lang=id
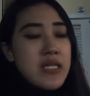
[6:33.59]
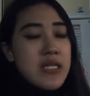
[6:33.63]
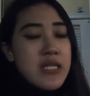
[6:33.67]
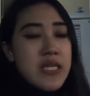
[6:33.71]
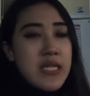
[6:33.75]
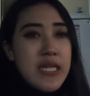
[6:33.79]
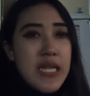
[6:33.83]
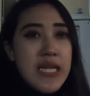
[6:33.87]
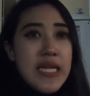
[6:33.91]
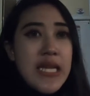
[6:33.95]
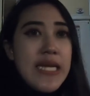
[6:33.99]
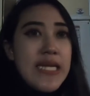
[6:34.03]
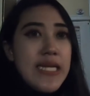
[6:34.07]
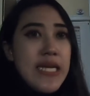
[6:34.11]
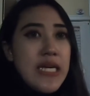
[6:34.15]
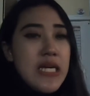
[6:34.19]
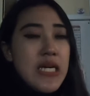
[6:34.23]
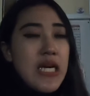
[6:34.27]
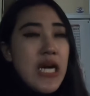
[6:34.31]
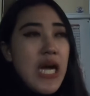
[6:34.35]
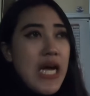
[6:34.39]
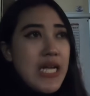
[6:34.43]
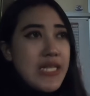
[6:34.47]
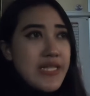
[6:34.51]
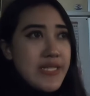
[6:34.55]
kita nanya ke
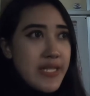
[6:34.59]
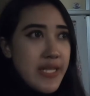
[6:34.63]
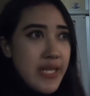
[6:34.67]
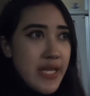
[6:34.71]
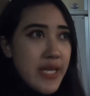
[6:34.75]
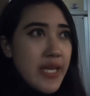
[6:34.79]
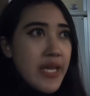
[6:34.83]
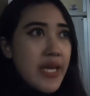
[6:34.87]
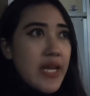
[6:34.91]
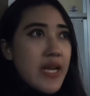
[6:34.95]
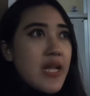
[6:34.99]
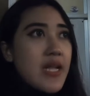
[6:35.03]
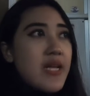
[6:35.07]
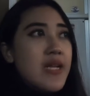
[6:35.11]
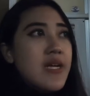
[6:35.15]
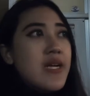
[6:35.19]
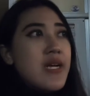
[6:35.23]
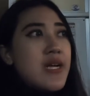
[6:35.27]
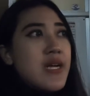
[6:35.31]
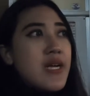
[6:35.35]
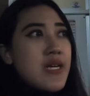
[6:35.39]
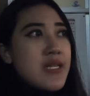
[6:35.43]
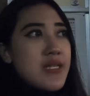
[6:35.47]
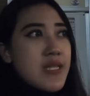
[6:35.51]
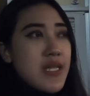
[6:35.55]
kasir
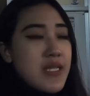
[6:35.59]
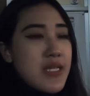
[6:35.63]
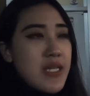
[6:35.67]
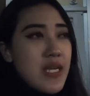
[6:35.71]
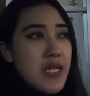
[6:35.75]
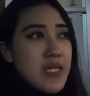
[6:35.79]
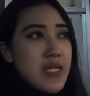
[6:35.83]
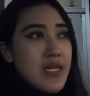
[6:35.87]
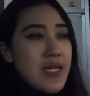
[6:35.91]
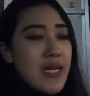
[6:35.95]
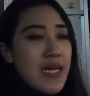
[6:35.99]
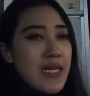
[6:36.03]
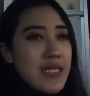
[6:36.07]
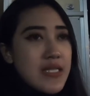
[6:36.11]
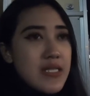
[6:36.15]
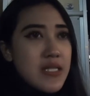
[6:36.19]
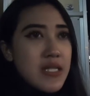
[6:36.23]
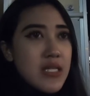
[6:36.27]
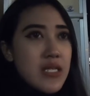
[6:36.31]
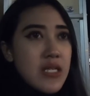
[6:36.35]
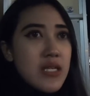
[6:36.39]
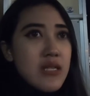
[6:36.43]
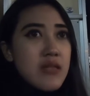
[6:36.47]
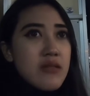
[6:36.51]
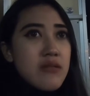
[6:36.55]
nanya ke
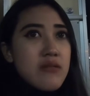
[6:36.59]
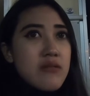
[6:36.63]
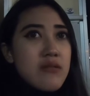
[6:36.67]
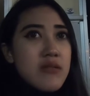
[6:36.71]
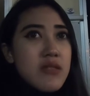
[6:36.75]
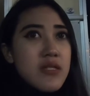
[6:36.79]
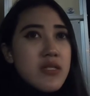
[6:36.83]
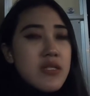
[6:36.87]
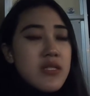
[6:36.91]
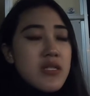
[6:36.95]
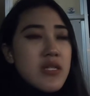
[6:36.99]
kasir terus